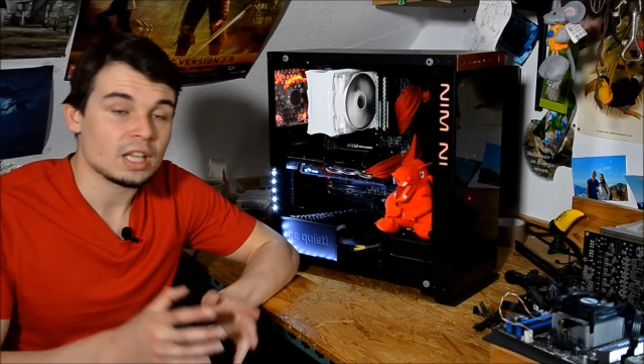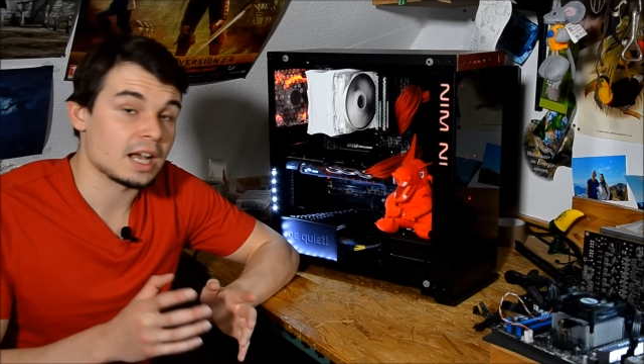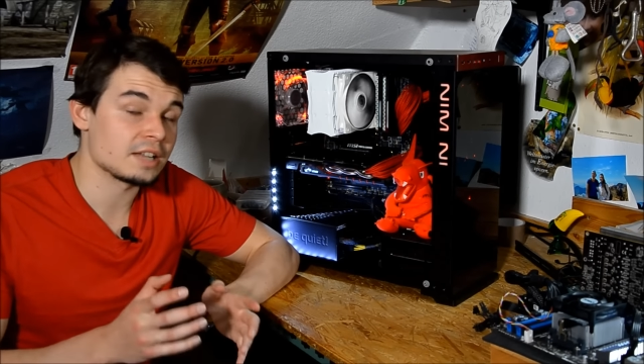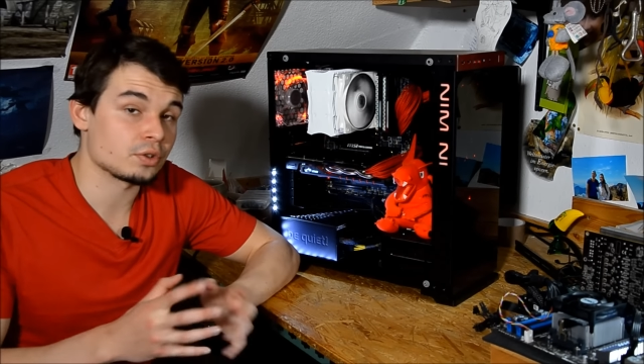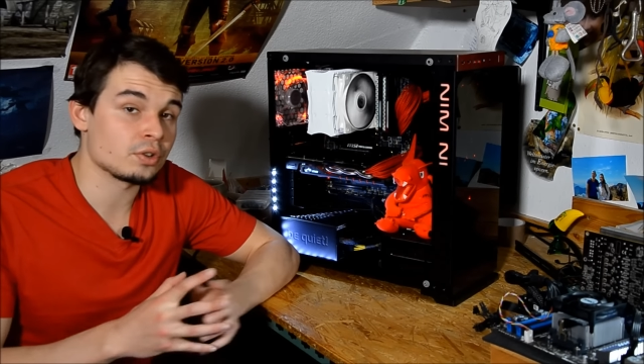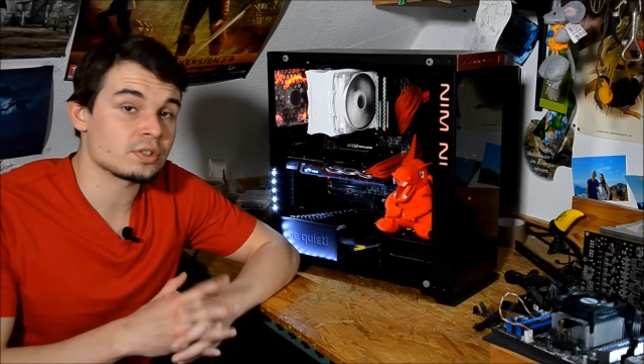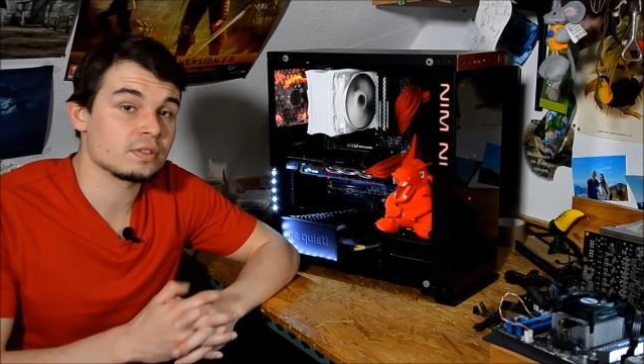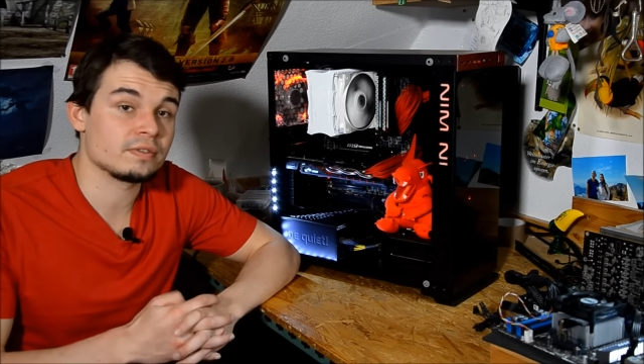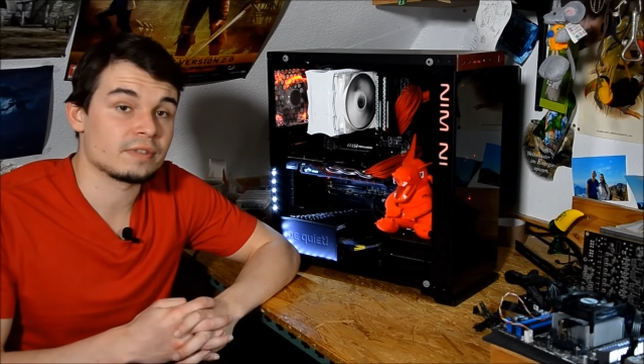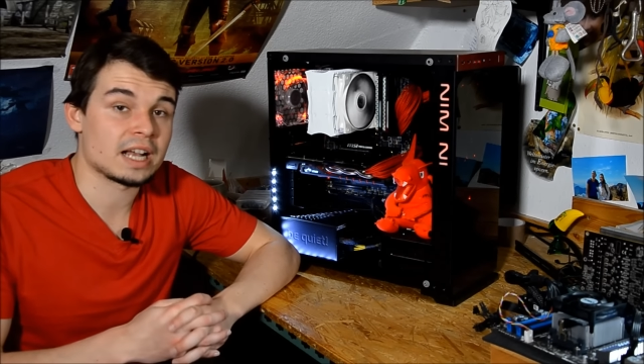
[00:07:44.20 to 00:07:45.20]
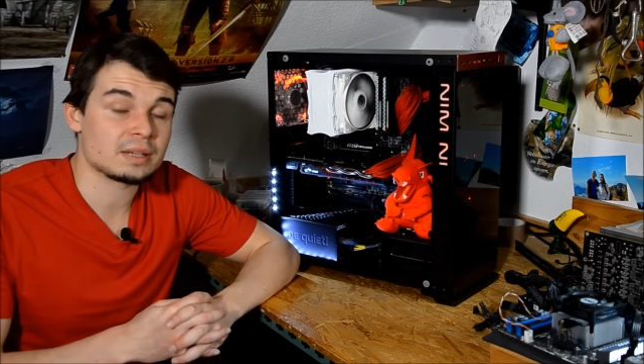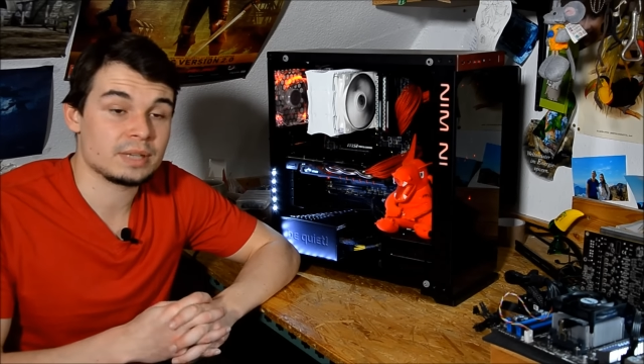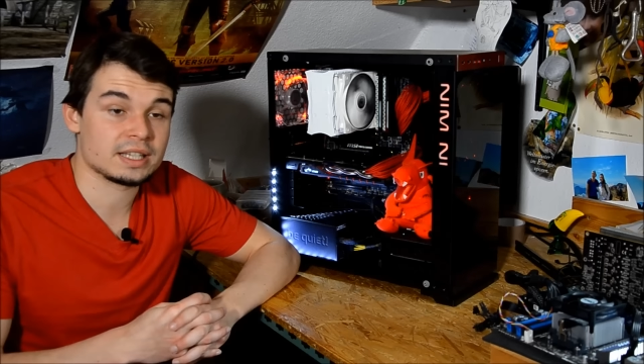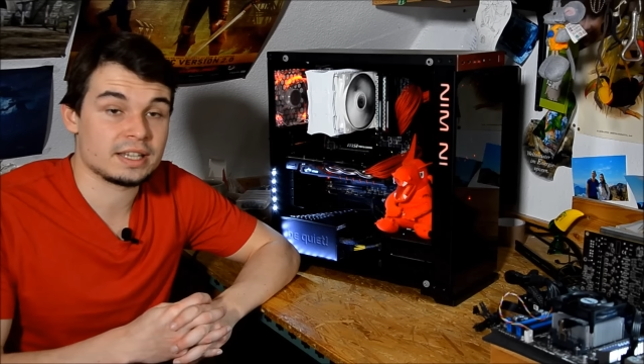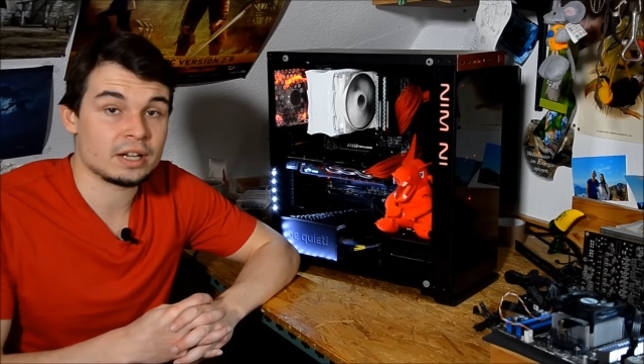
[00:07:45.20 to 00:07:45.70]
Ansonsten hat
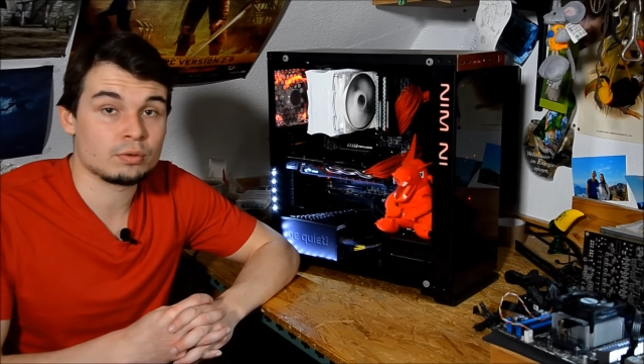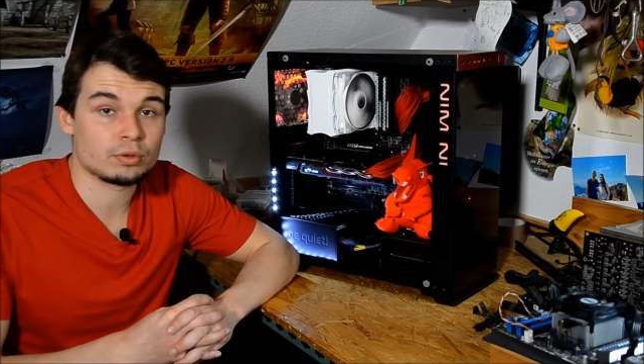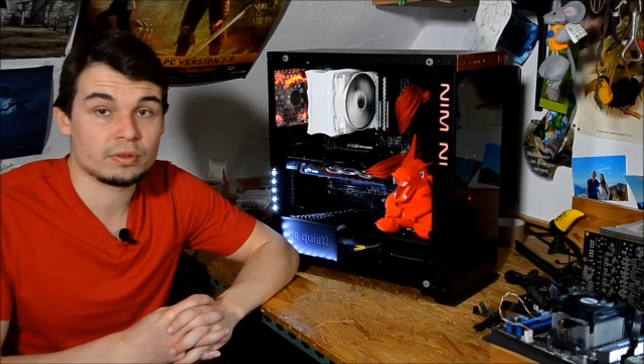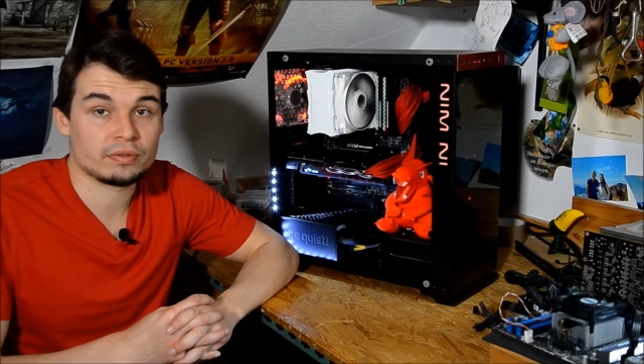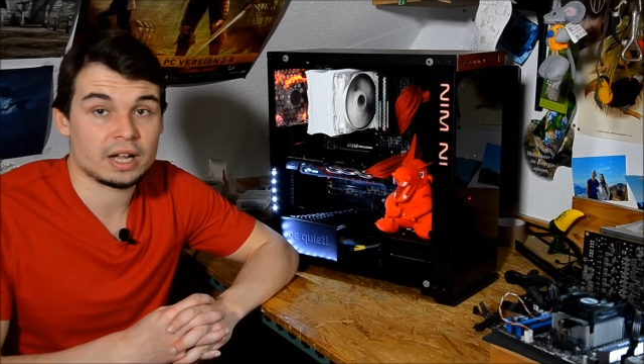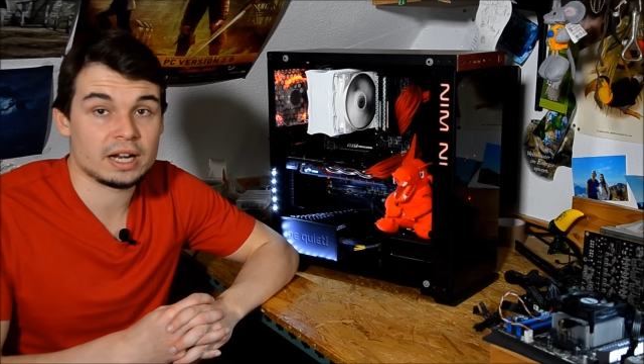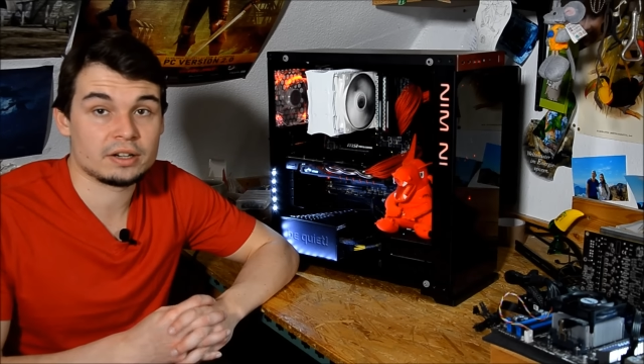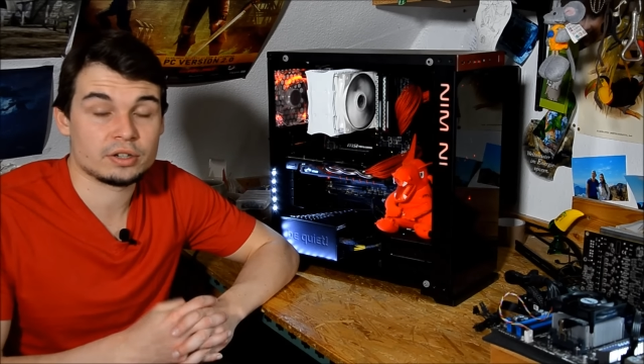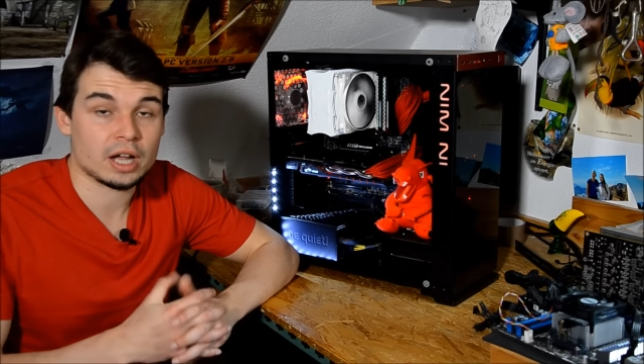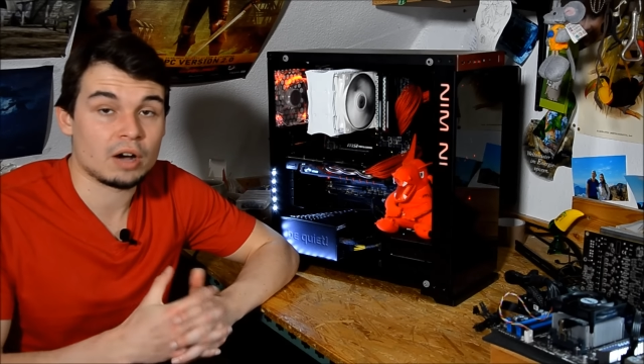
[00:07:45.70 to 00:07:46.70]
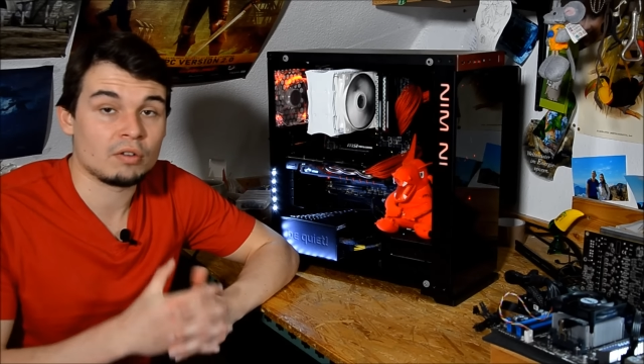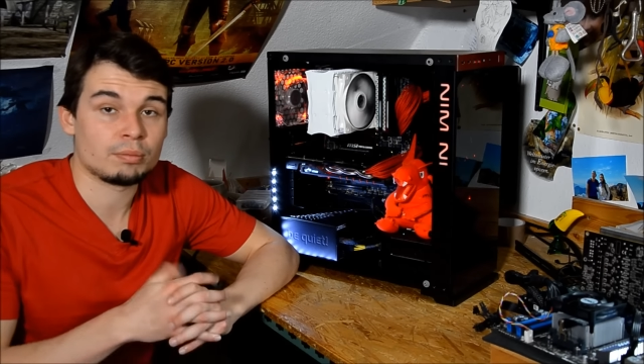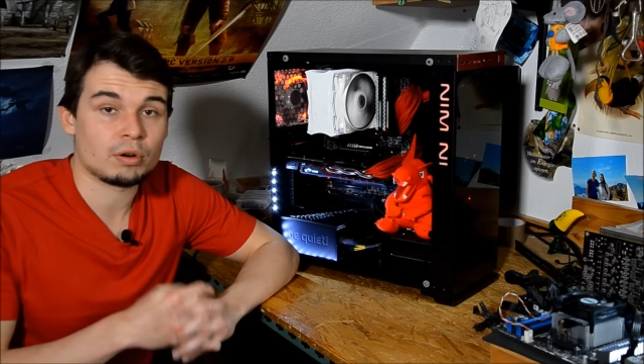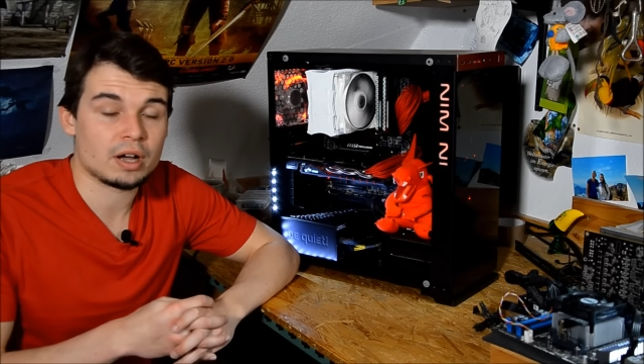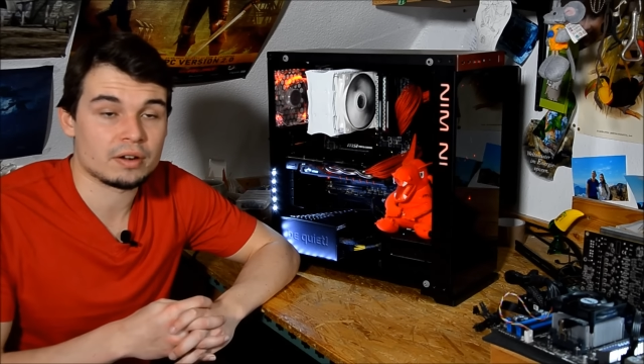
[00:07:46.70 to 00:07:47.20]
mir sehr gut gefallen der
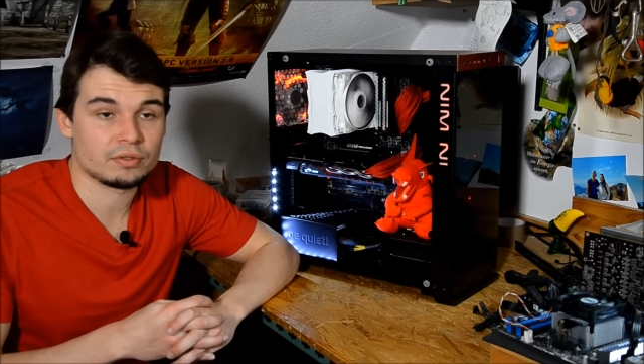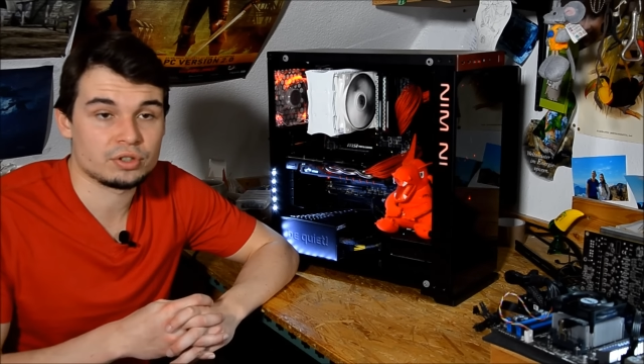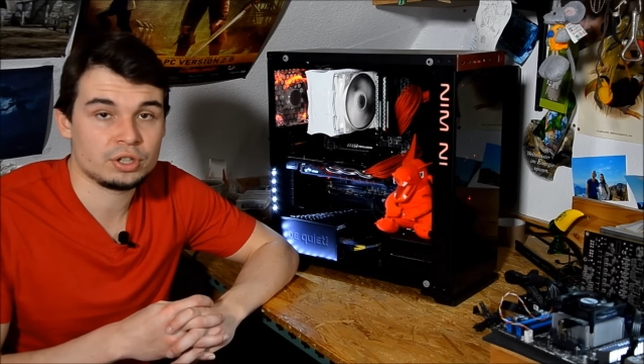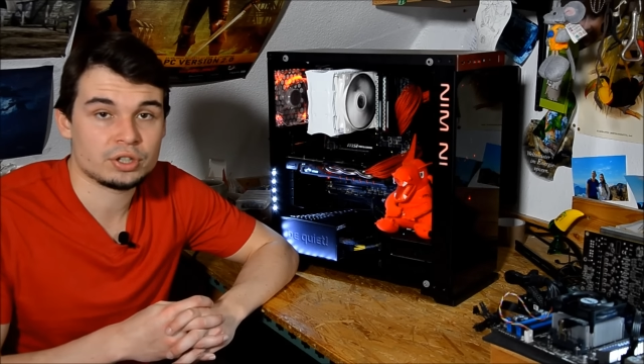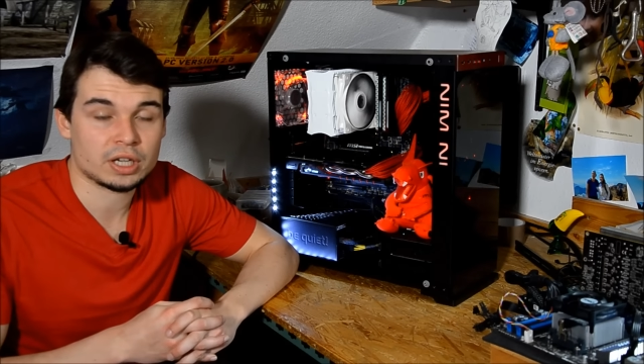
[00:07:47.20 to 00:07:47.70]
Aufbau an für sich,